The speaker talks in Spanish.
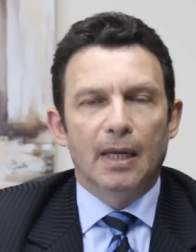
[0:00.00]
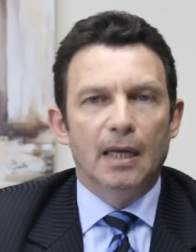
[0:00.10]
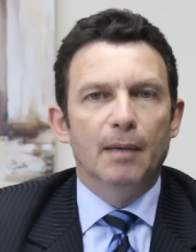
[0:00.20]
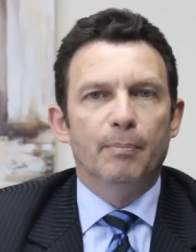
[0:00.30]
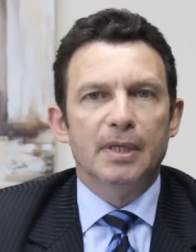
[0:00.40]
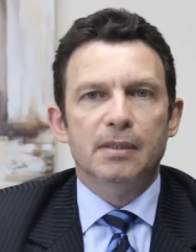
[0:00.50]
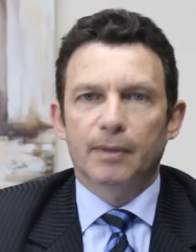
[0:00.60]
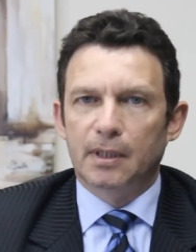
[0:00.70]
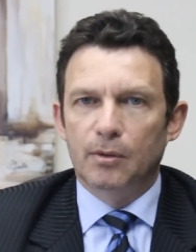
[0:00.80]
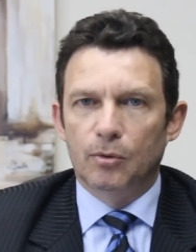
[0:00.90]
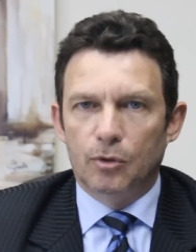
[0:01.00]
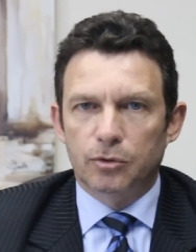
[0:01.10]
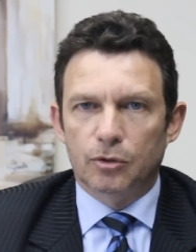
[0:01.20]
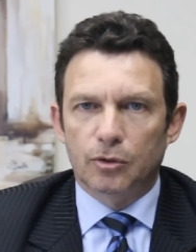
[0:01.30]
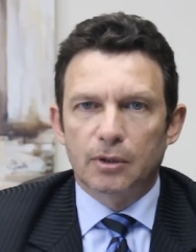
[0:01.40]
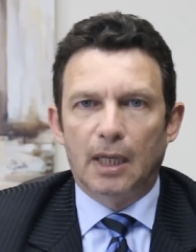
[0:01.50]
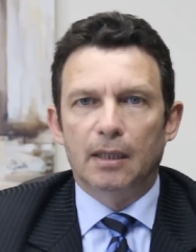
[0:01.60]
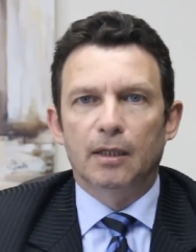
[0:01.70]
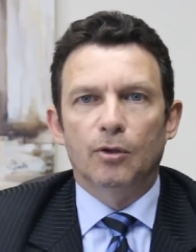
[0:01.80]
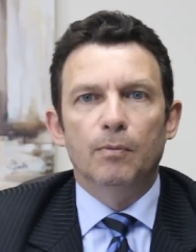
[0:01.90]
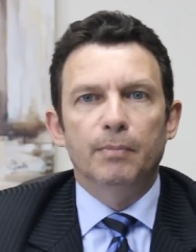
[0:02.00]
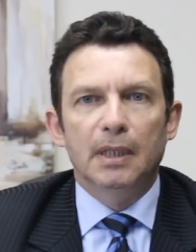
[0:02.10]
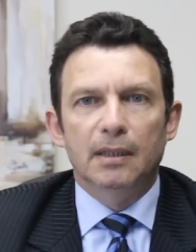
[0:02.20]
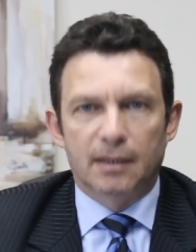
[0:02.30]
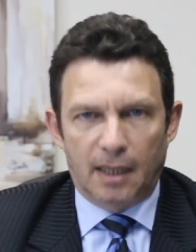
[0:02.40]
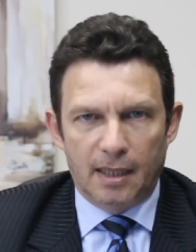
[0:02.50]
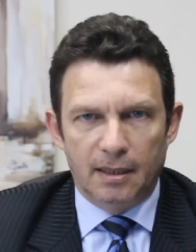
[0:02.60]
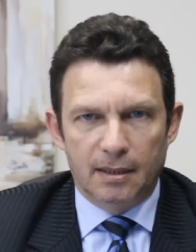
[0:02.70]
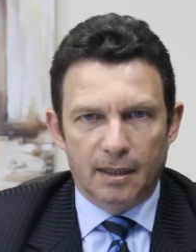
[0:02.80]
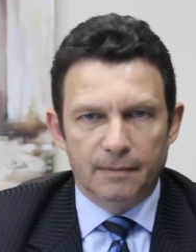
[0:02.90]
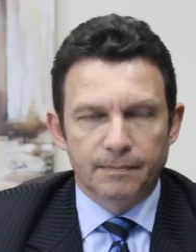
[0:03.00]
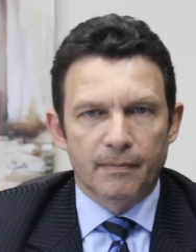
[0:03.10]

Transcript: y la empresa va a tener un costo total de 2030.